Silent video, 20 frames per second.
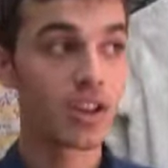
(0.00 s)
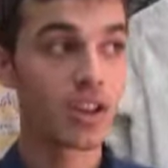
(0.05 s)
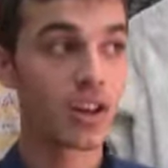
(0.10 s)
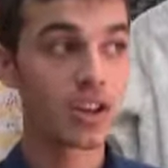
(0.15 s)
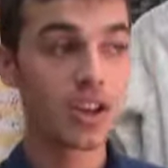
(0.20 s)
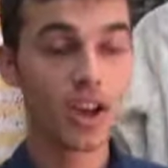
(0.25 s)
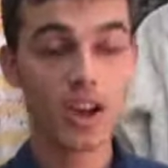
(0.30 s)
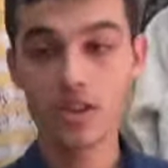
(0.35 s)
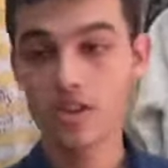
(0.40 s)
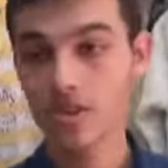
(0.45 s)

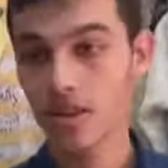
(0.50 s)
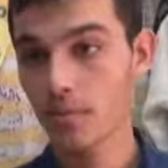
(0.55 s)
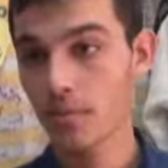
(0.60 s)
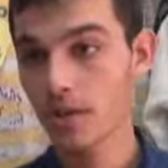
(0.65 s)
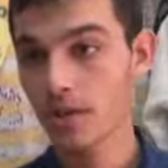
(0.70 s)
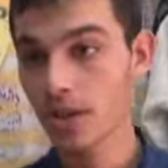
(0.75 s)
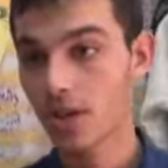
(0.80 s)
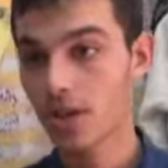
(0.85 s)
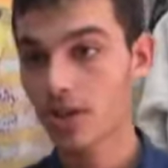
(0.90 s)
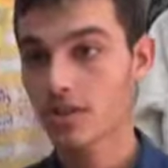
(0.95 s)
Yani aynı
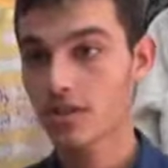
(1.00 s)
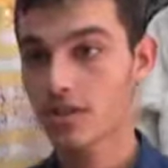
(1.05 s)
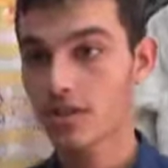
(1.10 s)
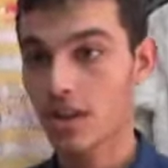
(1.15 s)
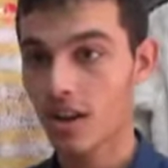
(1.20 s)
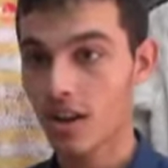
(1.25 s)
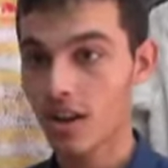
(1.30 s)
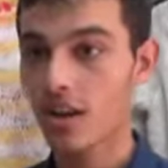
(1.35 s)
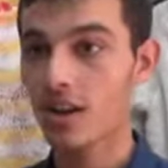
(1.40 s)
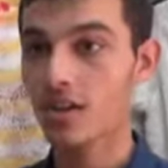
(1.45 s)
zamanda
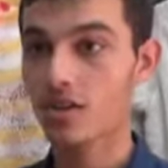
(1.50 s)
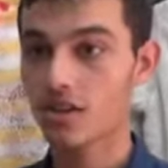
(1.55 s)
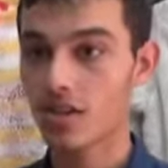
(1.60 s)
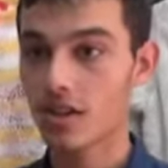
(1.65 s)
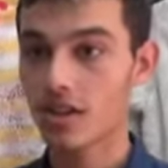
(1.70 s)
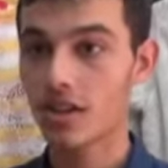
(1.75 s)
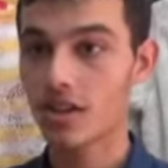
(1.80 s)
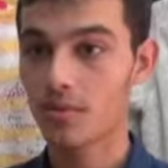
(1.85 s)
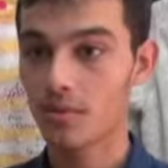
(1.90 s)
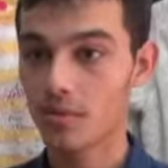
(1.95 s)
hırsızlara karşı
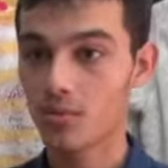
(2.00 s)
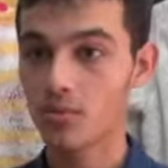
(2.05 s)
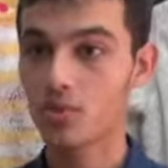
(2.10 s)
da yani bir